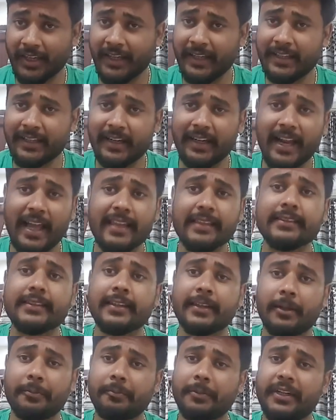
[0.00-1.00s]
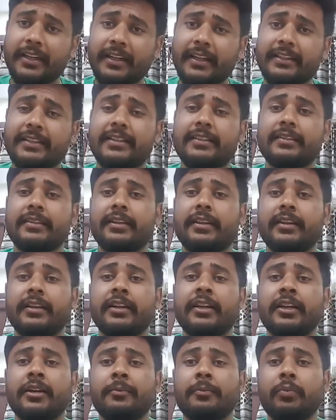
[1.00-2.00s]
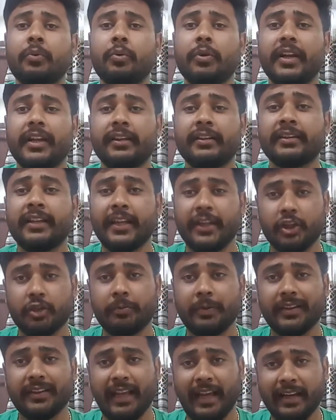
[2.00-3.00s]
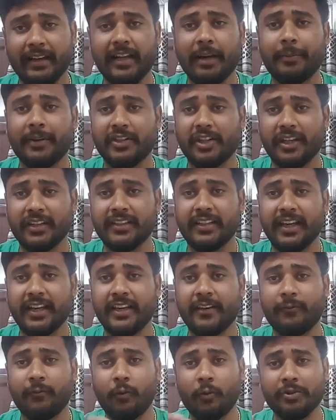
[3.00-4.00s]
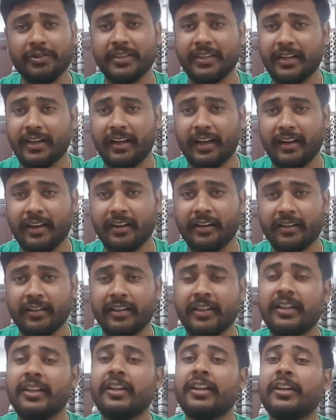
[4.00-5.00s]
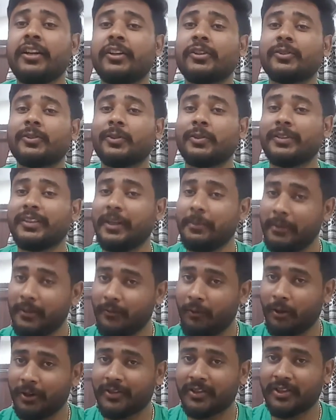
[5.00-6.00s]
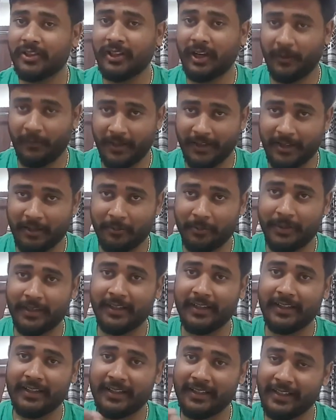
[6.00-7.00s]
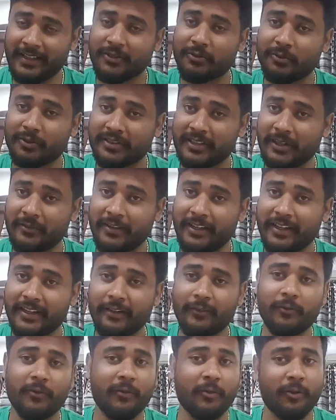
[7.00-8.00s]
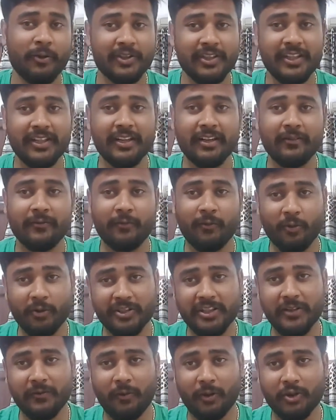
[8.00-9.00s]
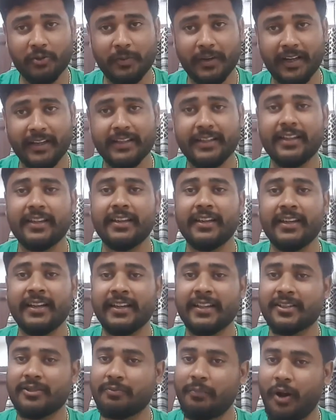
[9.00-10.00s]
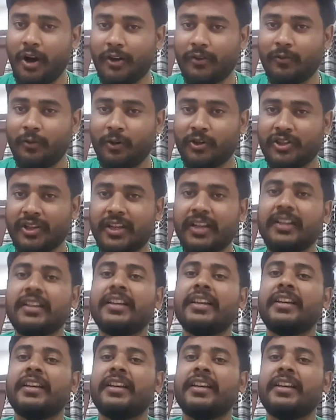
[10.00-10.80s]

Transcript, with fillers: एक रिलायंस की कंपनी है जिसने पूरे देश में तहलका मचा दिया है 4G के कारण तो ये भी वॉच हवाई कंपनी ने यही सोचते हुए फोर जी फोर जी वॉच बनाई है स्मार्ट वॉच है